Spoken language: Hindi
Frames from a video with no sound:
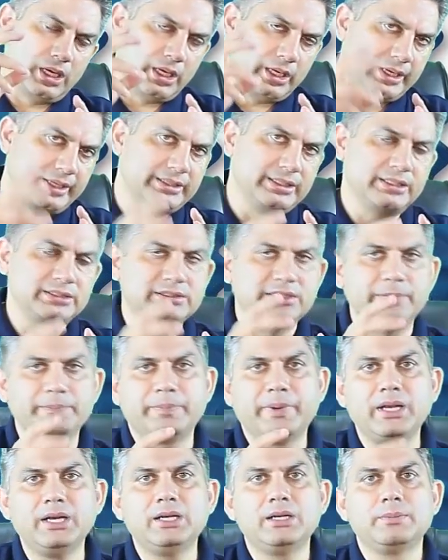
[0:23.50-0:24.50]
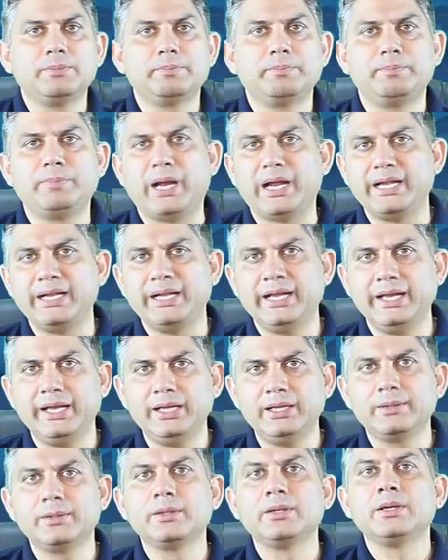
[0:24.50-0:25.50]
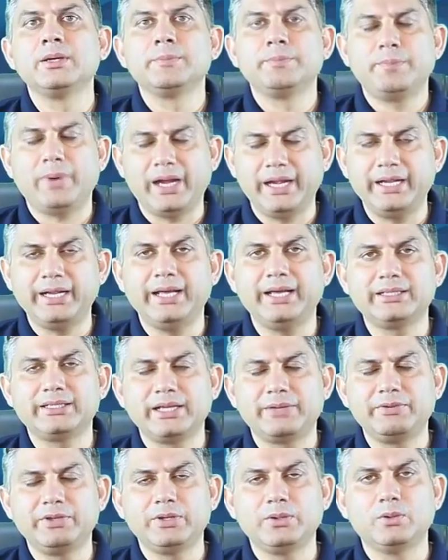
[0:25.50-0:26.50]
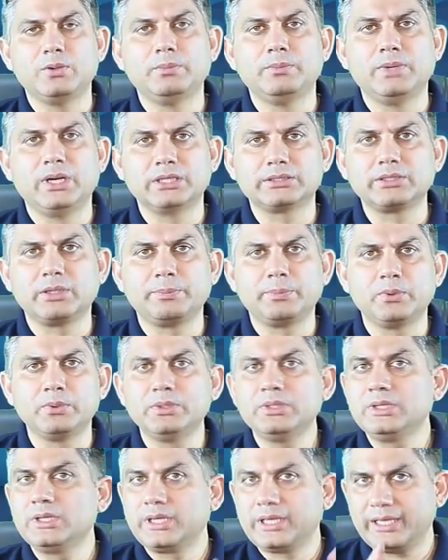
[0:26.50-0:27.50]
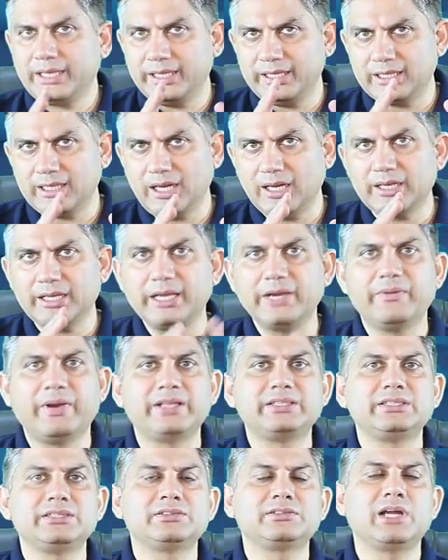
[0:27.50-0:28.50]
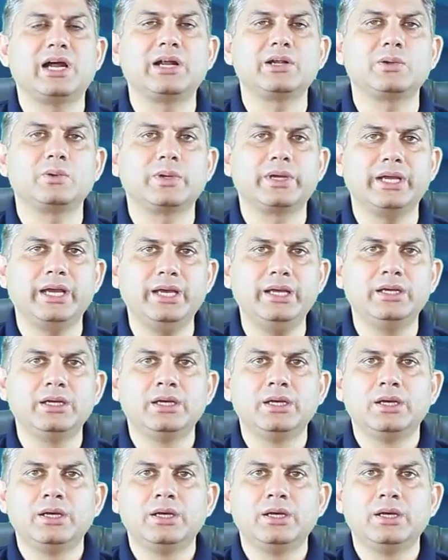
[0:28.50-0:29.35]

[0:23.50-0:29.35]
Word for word: रीज़न सिंपल पाई डे पाई डे से भी महत्वपूर्ण इनका केवाईसी स्टार्ट हो गया